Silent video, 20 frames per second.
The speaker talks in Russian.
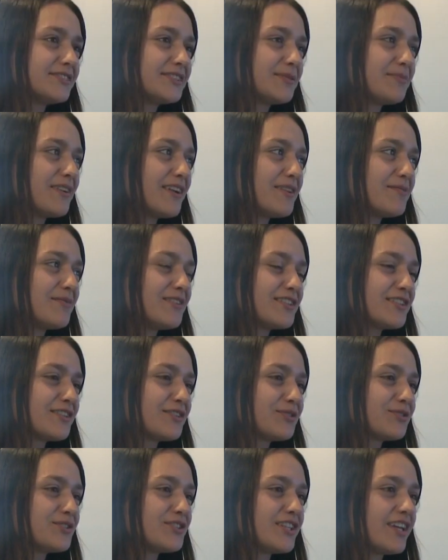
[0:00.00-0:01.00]
Собрать
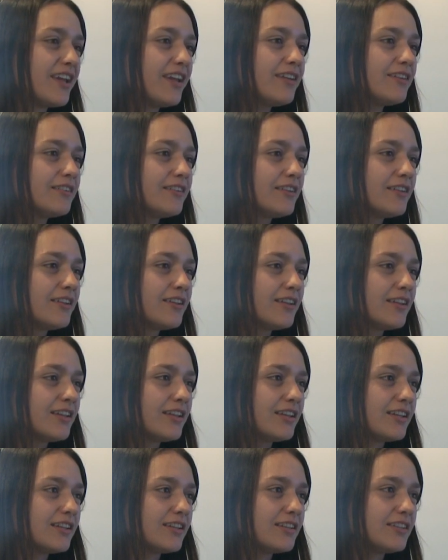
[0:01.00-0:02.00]
близких друзей?
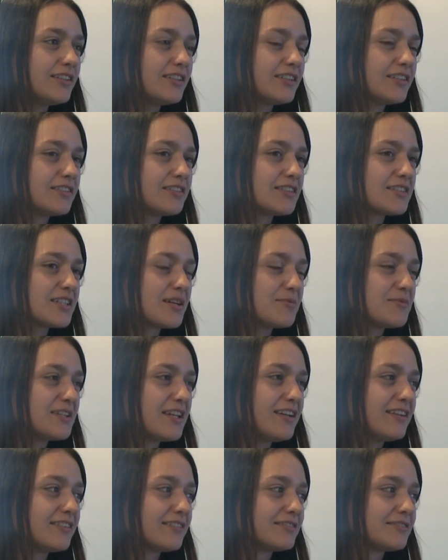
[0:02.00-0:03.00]
Нет, на самом
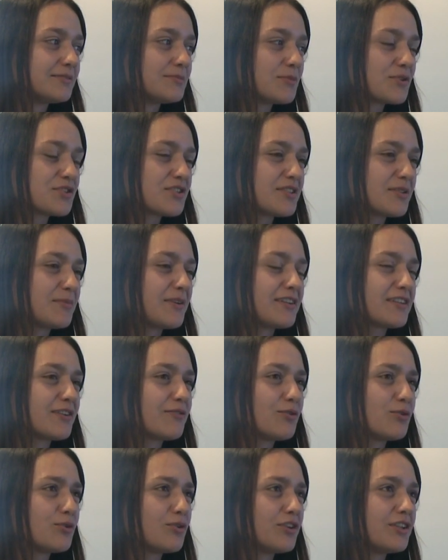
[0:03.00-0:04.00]
деле, можно собрать
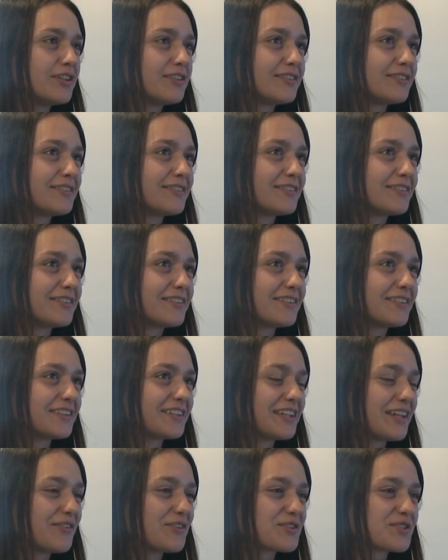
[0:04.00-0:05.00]
кого угодно.
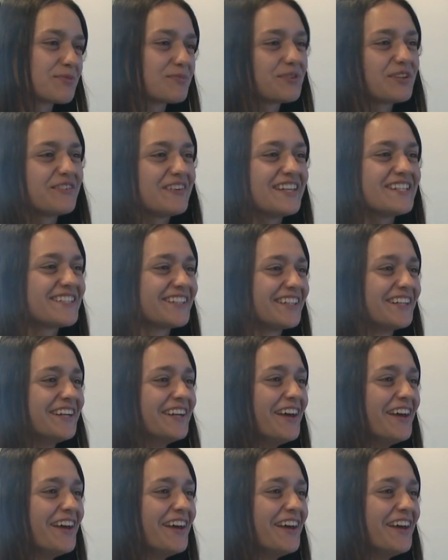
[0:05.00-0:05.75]
Главное, чтобы было весело.